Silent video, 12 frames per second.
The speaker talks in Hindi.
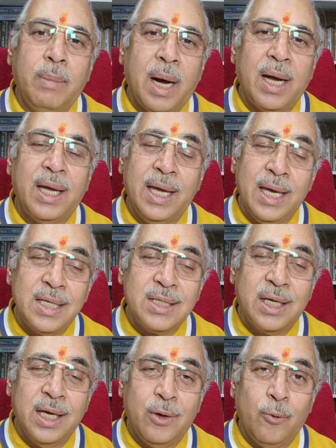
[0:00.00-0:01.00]
भाग्येश
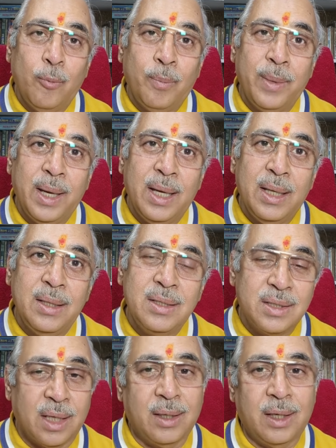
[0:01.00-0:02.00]
के रूप में
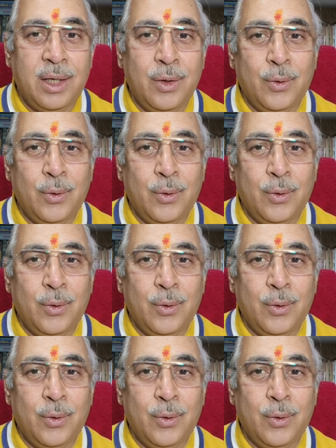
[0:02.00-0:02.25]
सक्रिय